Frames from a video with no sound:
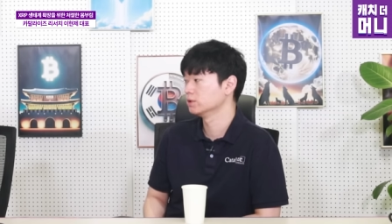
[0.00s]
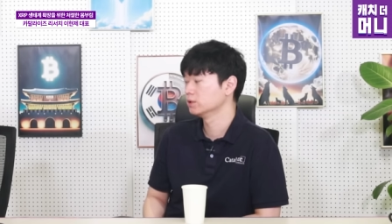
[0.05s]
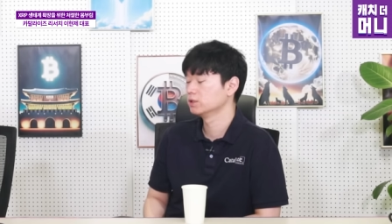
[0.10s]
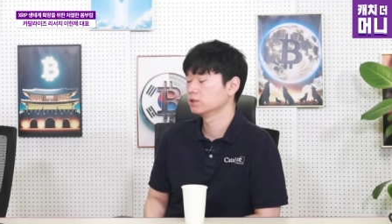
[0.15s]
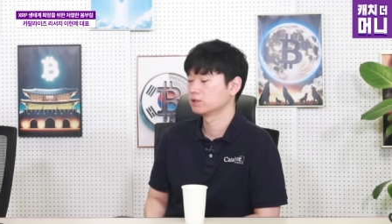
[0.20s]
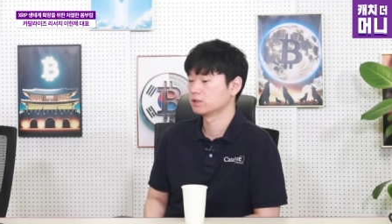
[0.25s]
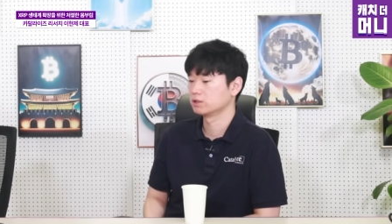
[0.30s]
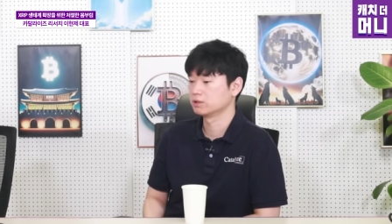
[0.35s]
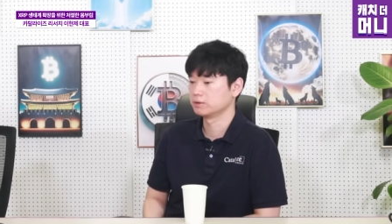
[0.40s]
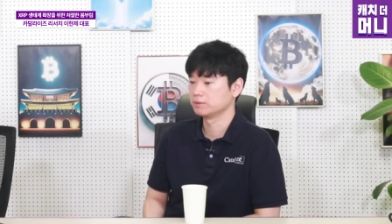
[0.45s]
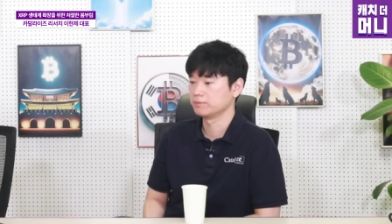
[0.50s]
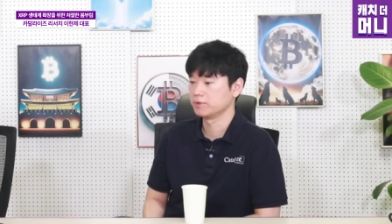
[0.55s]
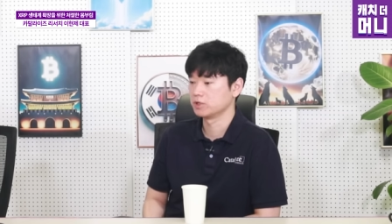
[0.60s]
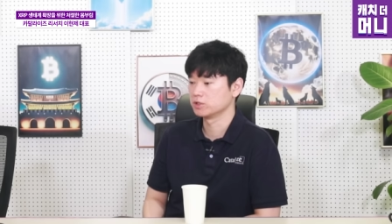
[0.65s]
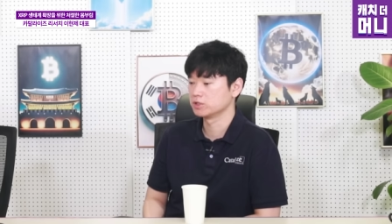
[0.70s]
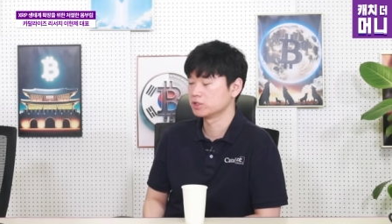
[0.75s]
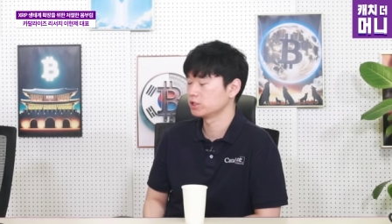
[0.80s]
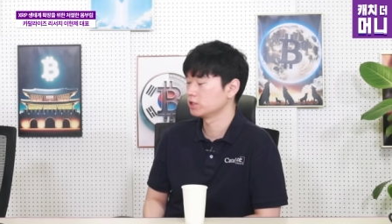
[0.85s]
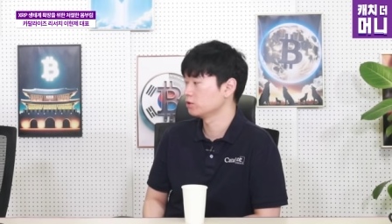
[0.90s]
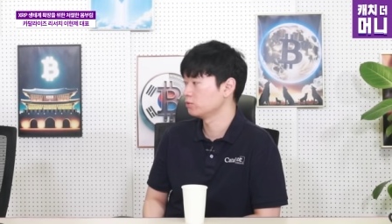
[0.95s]
그런
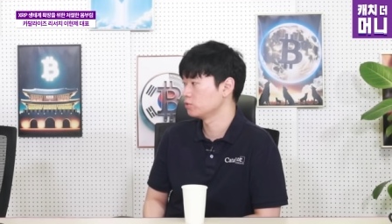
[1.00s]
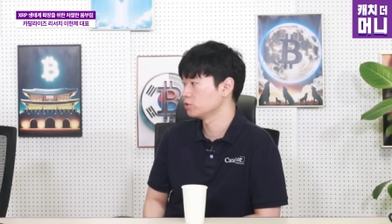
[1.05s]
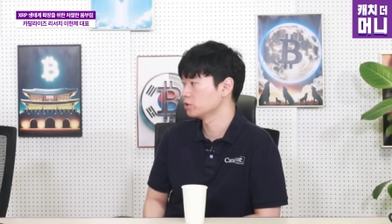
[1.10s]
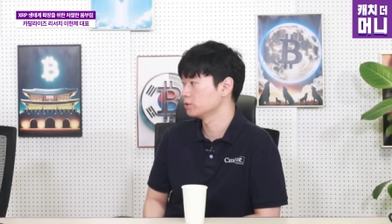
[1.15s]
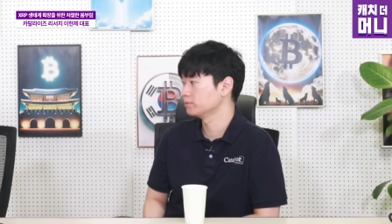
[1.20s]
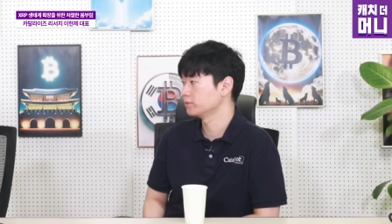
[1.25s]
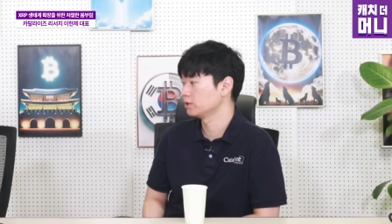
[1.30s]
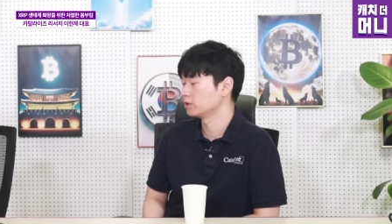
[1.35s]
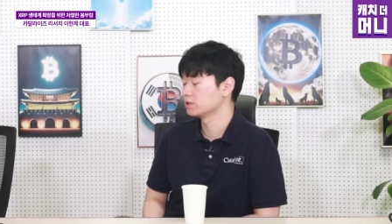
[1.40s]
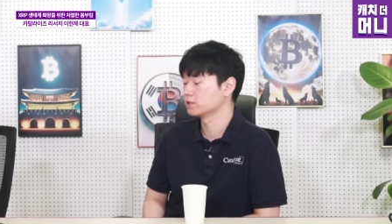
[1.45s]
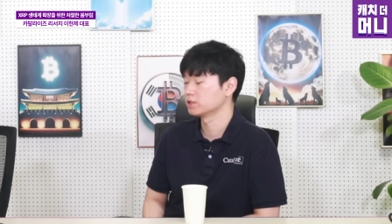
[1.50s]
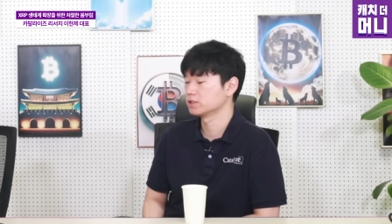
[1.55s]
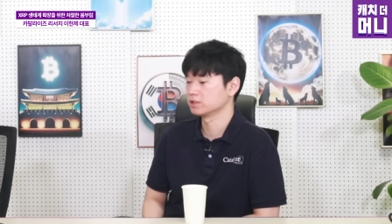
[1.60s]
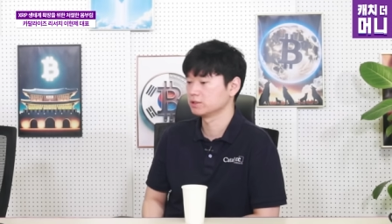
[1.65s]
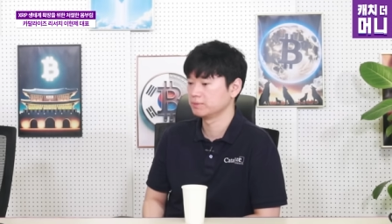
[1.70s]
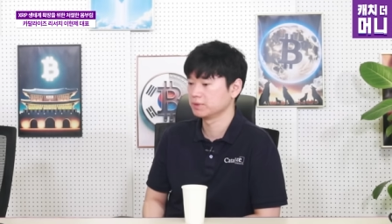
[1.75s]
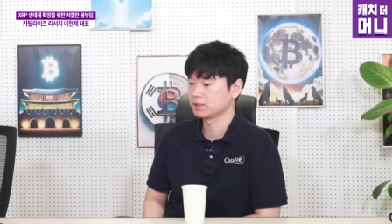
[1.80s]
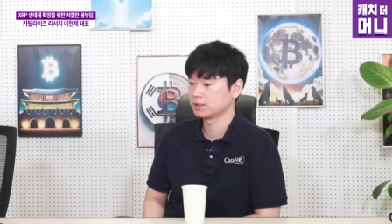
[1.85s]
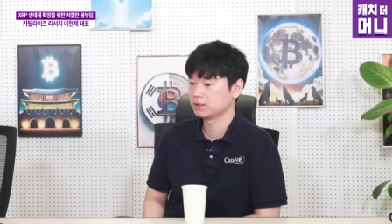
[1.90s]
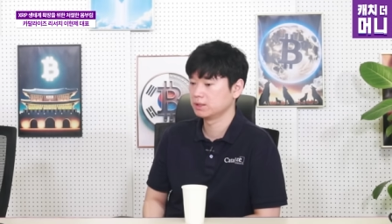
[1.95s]
명칭이라고 보시면 될 것
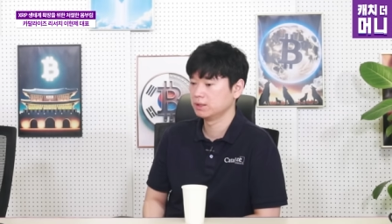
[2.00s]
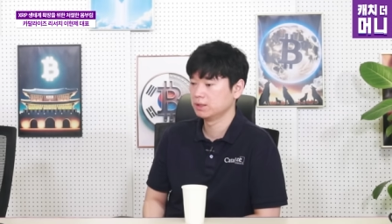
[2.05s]
같습니다.